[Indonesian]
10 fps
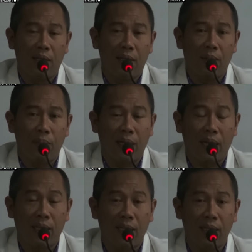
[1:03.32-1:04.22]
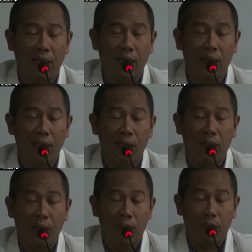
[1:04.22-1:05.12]
e, berkaitan dengan
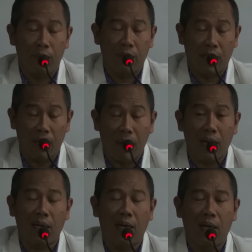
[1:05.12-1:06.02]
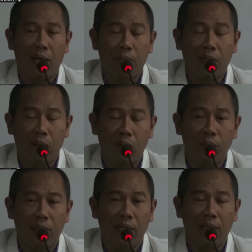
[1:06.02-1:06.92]
misalnya makan,
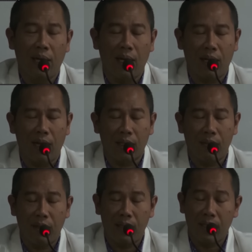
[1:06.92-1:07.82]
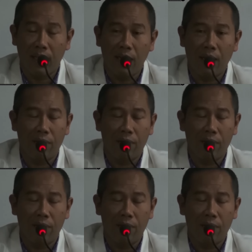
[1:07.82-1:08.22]
minum, ya, aktivitas daily